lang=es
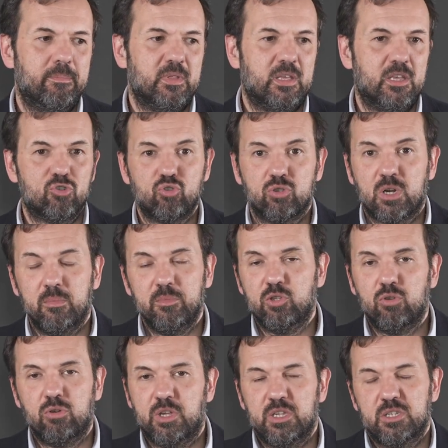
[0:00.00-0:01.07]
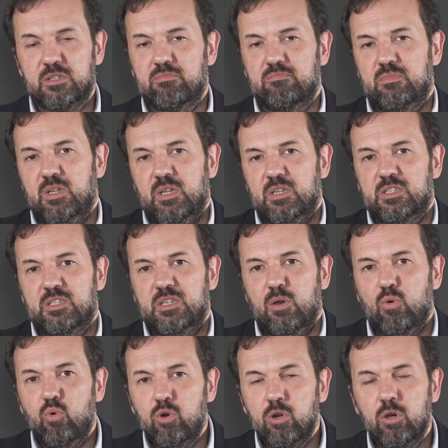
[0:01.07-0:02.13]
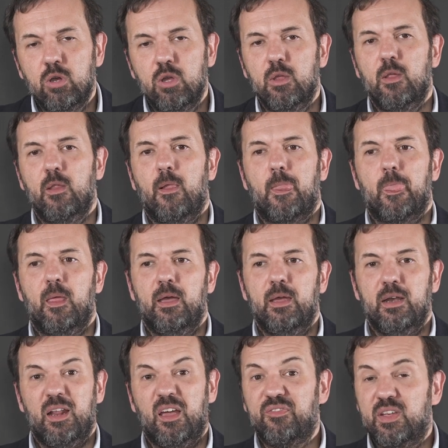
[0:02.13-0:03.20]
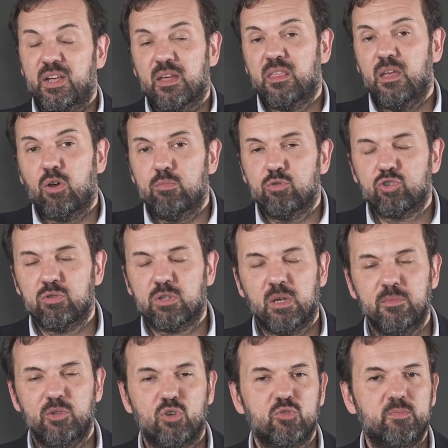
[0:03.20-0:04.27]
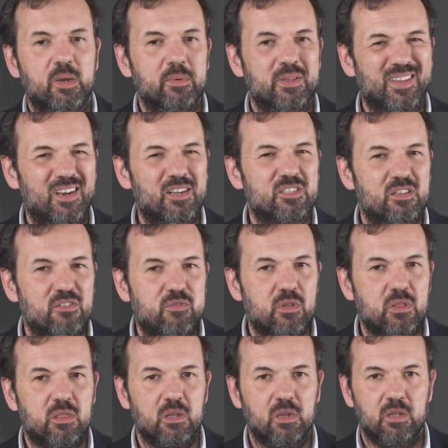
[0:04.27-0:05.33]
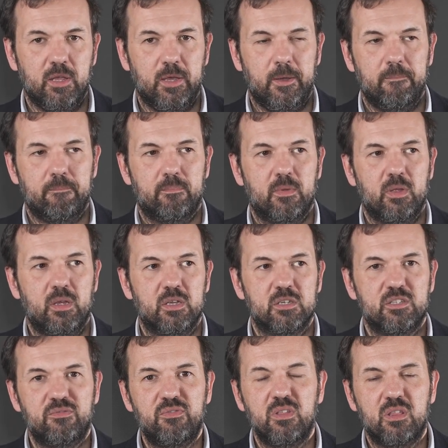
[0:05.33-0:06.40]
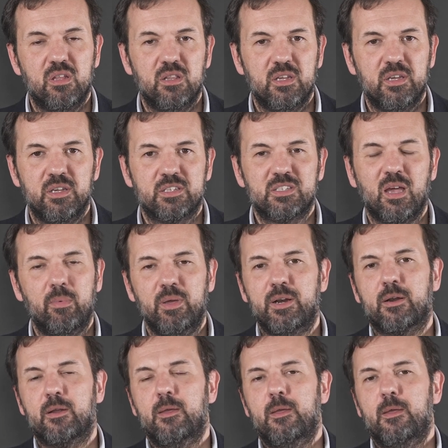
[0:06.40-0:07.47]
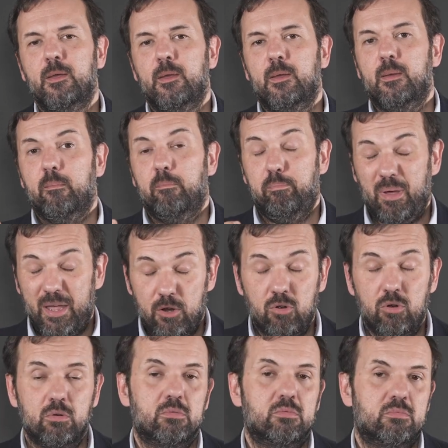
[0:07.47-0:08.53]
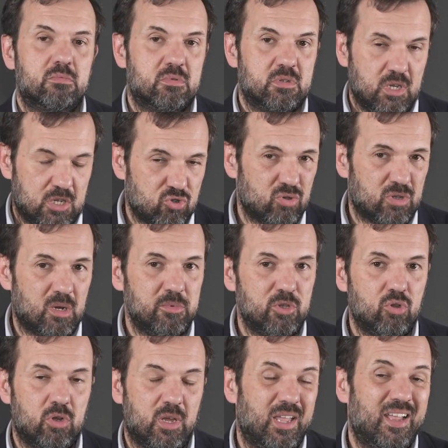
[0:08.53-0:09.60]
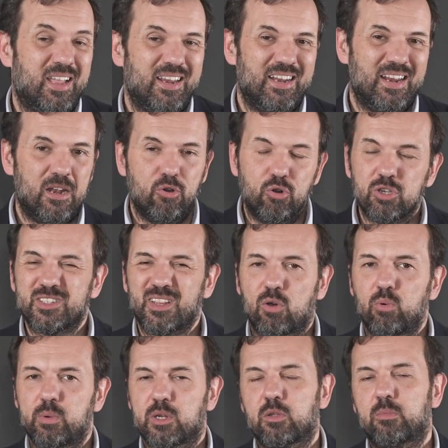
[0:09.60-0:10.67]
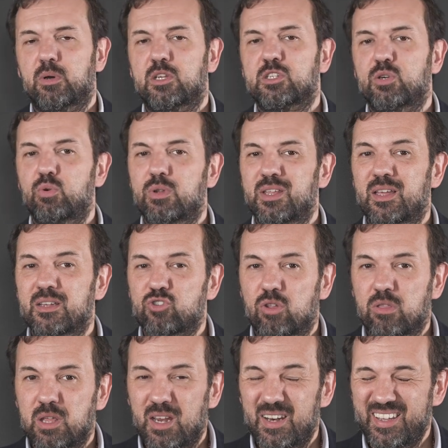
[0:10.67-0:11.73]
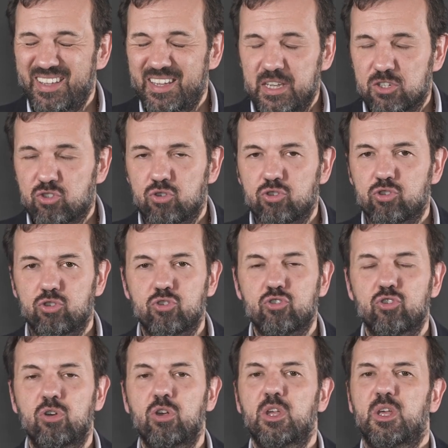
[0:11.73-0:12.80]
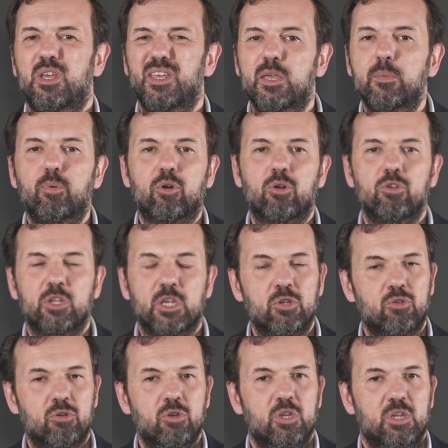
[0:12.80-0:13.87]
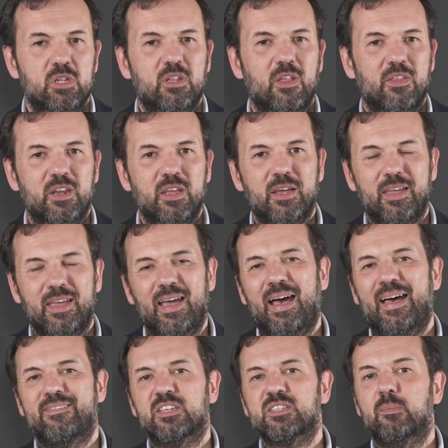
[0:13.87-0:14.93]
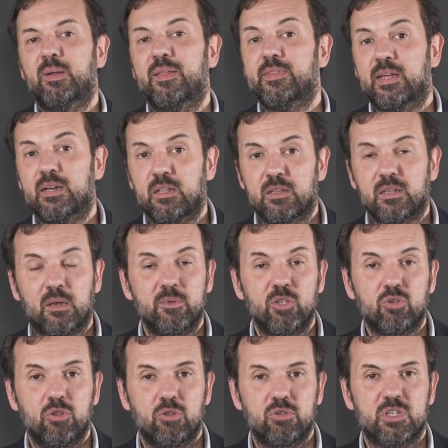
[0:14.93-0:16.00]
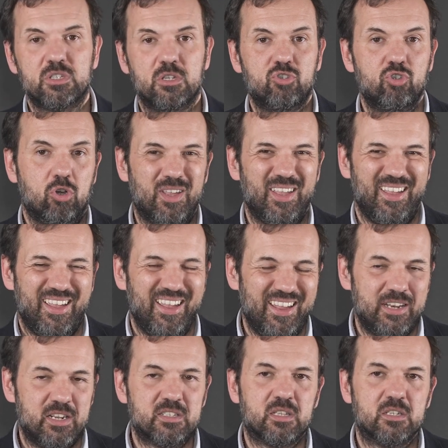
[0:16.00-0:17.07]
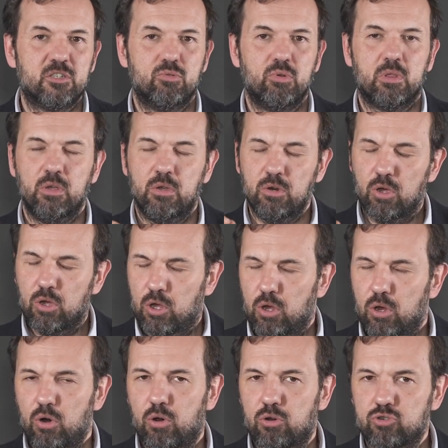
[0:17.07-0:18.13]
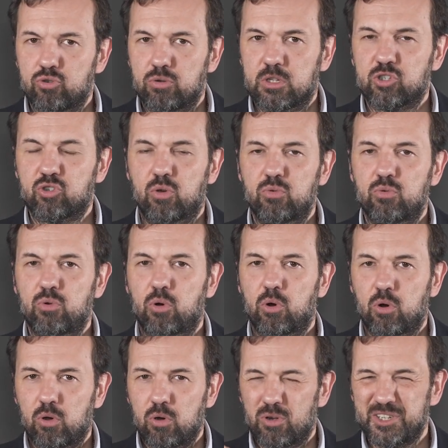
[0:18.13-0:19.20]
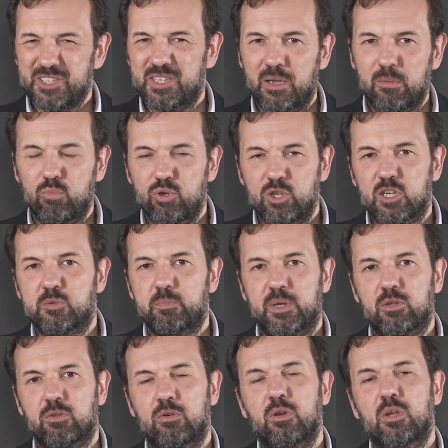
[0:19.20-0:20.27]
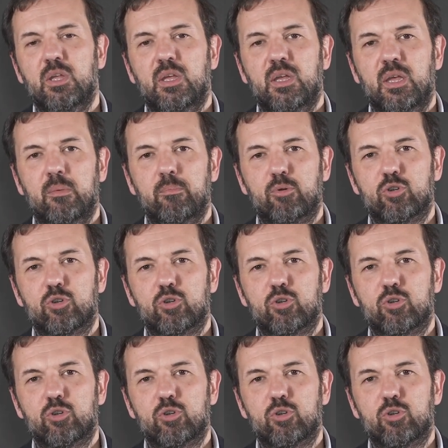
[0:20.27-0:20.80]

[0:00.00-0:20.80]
y es un tratamiento que es seguro. Eh, la eficacia, como es un tratamiento experimental, es difícil de, es difícil de saber, pero es un tratamiento que en general no está cubierto por la seguridad social y es costoso y por lo tanto te diría que antes de plantearte el tratamiento de ondas de choque en esta situación, lo consultes con un urólogo que sea muy experto en